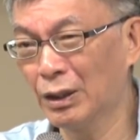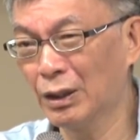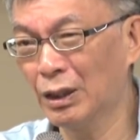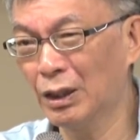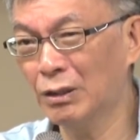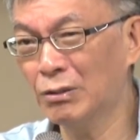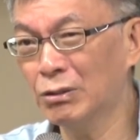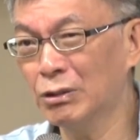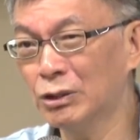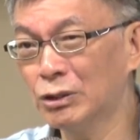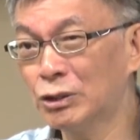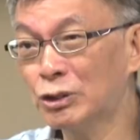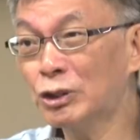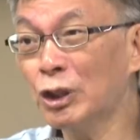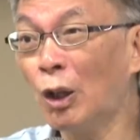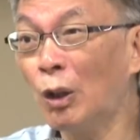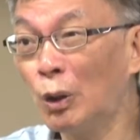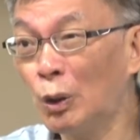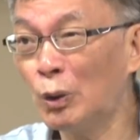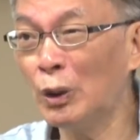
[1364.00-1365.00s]
他说，
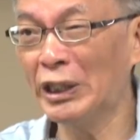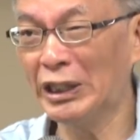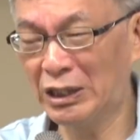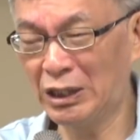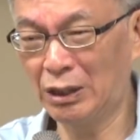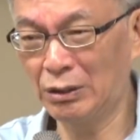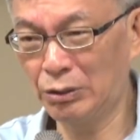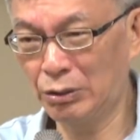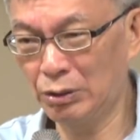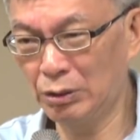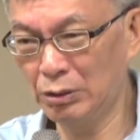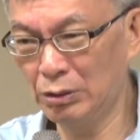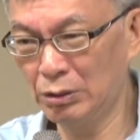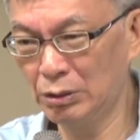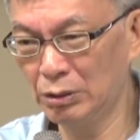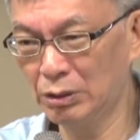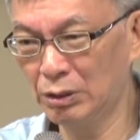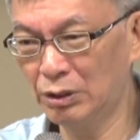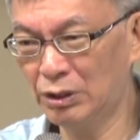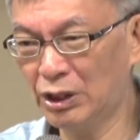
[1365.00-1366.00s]
赵惠将军
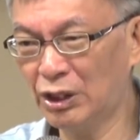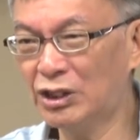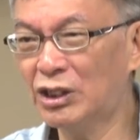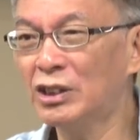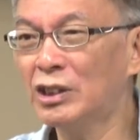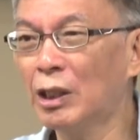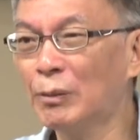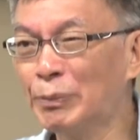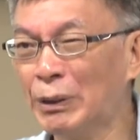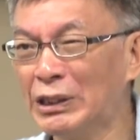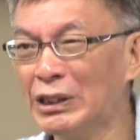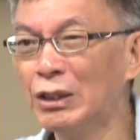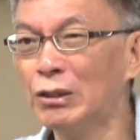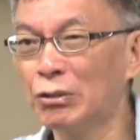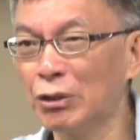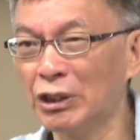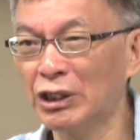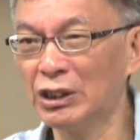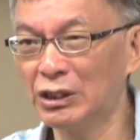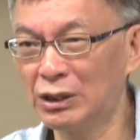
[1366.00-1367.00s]
在新疆平定
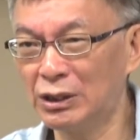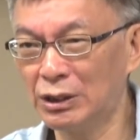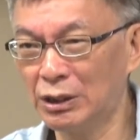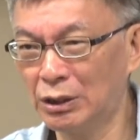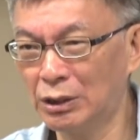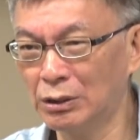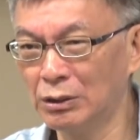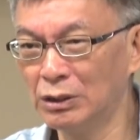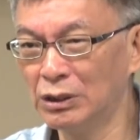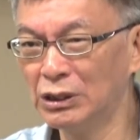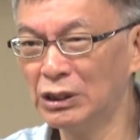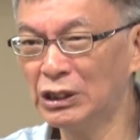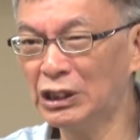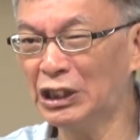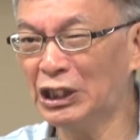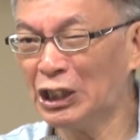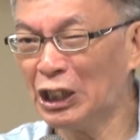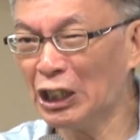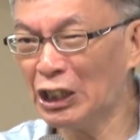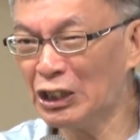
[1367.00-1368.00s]
准格尔以后，
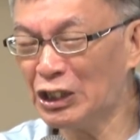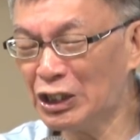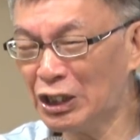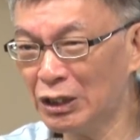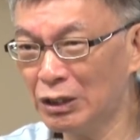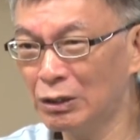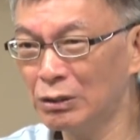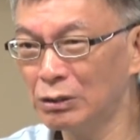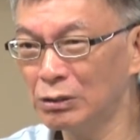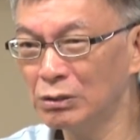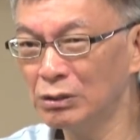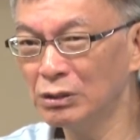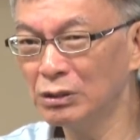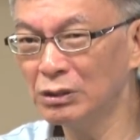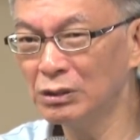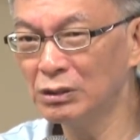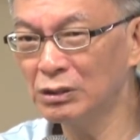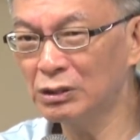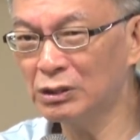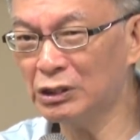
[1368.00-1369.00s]
给乾隆
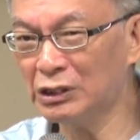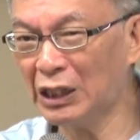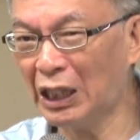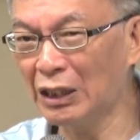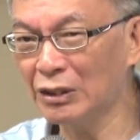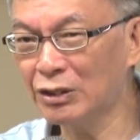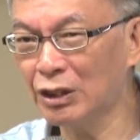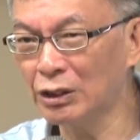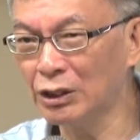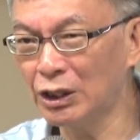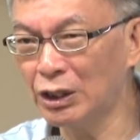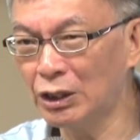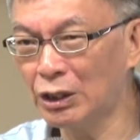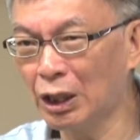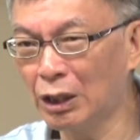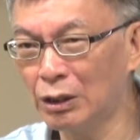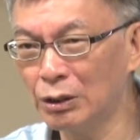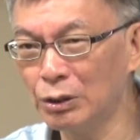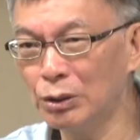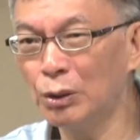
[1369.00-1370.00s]
打造了一
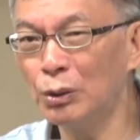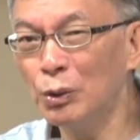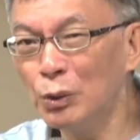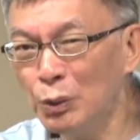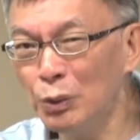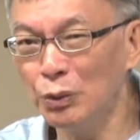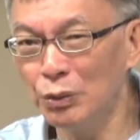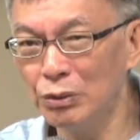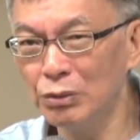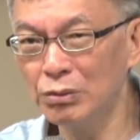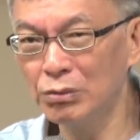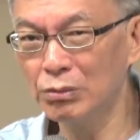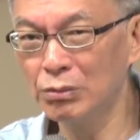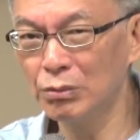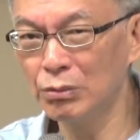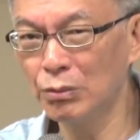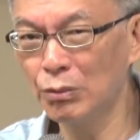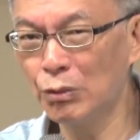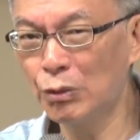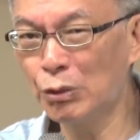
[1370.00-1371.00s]
套用玉
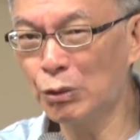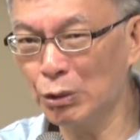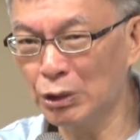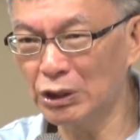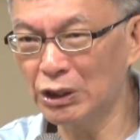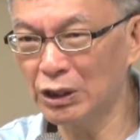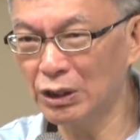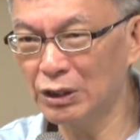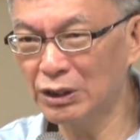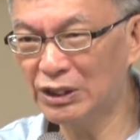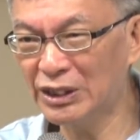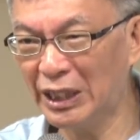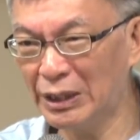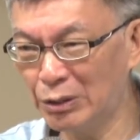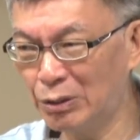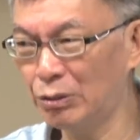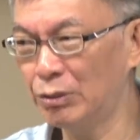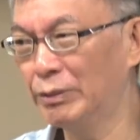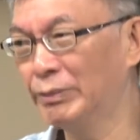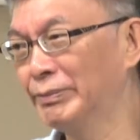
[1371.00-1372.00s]
做的餐
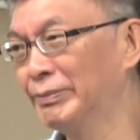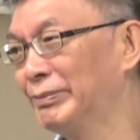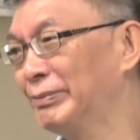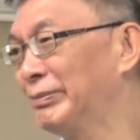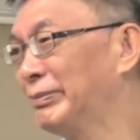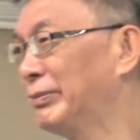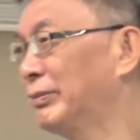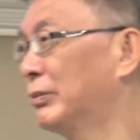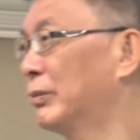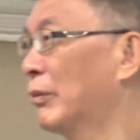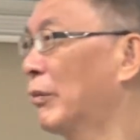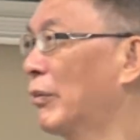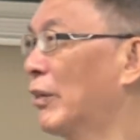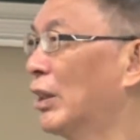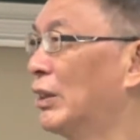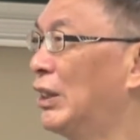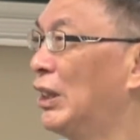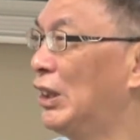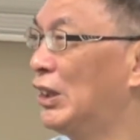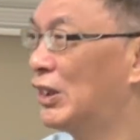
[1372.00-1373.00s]
具，
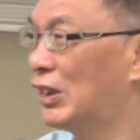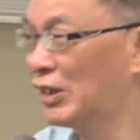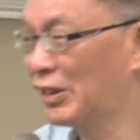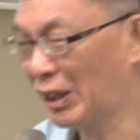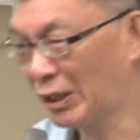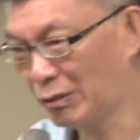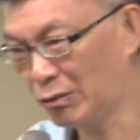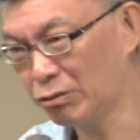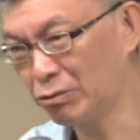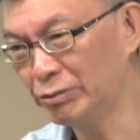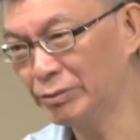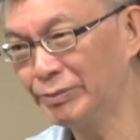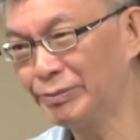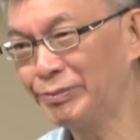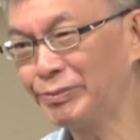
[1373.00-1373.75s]
第一次展出。